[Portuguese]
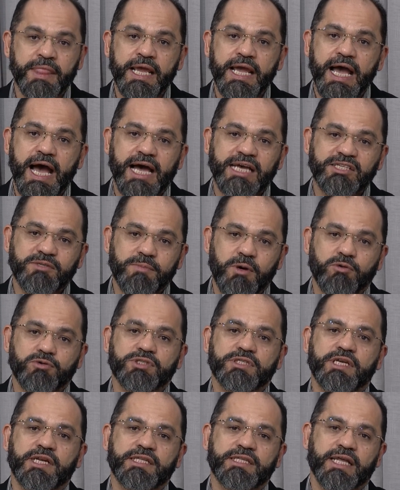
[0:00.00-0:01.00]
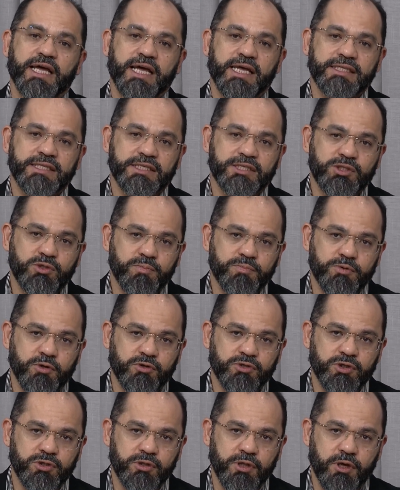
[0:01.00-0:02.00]
as mãos treinadas de um
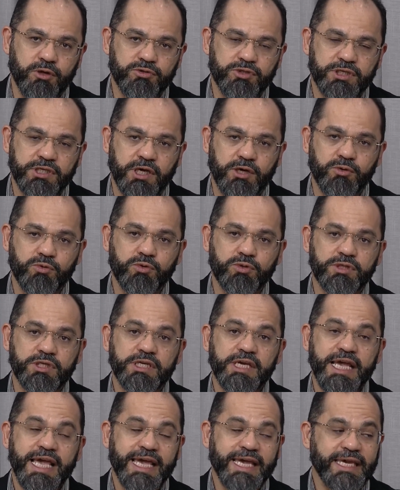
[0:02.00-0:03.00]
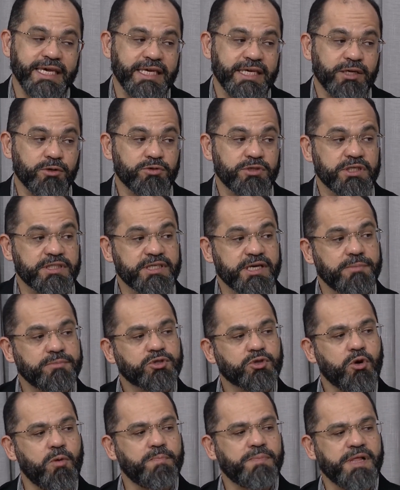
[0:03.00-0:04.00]
profissional de saúde e os
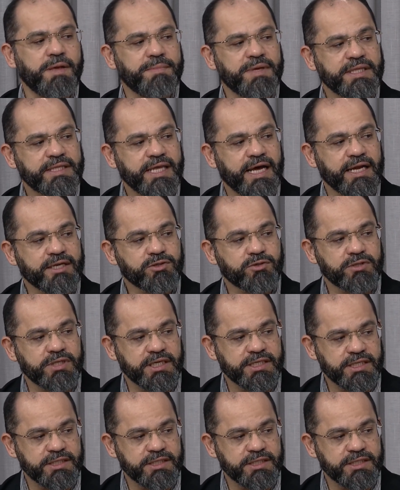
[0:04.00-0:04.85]
exames complementares. Quando a gente